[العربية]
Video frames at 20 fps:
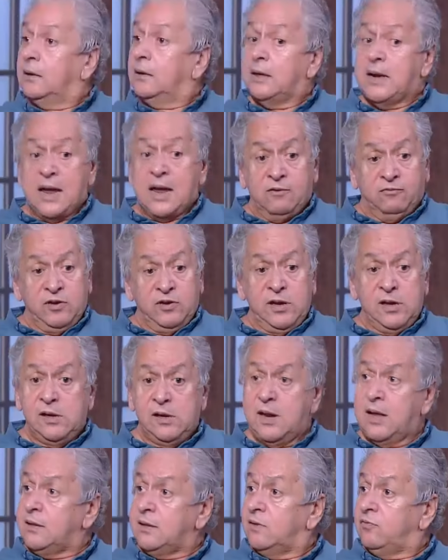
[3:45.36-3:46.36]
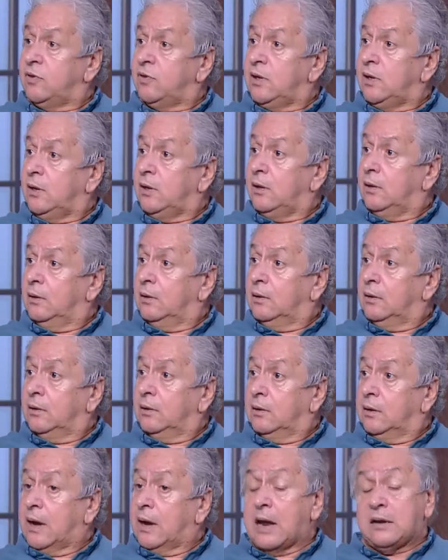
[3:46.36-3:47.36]
لا في النادي فيه
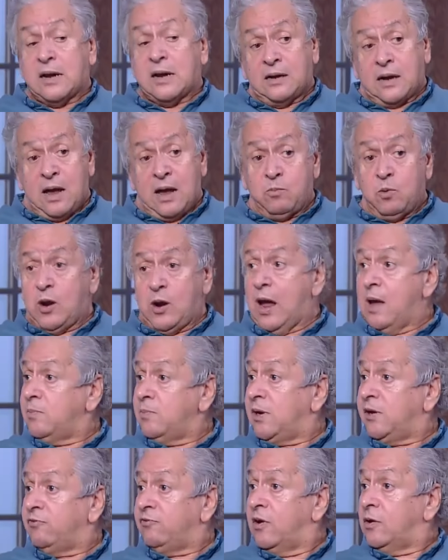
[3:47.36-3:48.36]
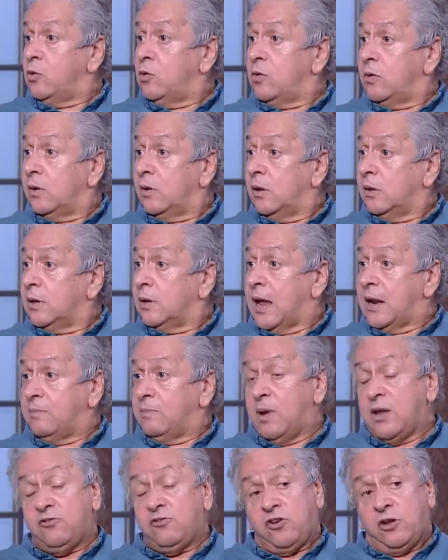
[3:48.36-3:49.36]
الله يرحمه العمري فاروق كان
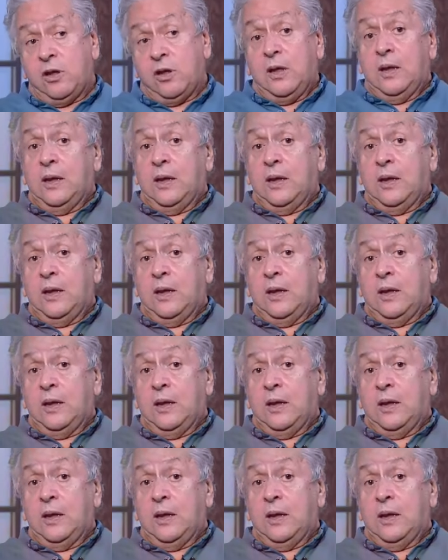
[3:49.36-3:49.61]
آه، ماشي